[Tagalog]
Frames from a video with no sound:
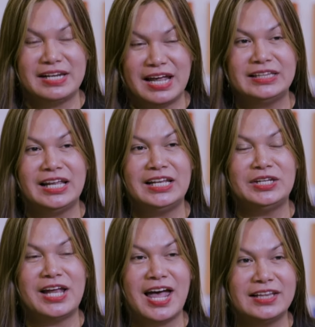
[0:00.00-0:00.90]

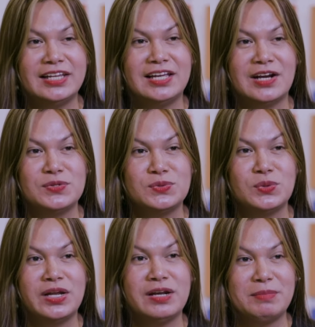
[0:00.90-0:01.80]
natin ng ating
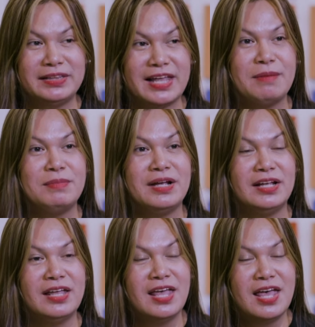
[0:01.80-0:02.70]
kalusugan na may tamang
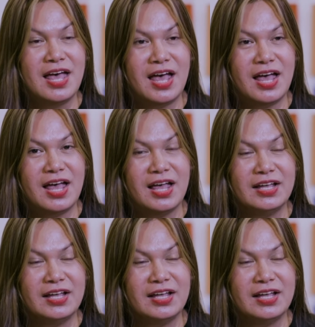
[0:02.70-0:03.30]
uh,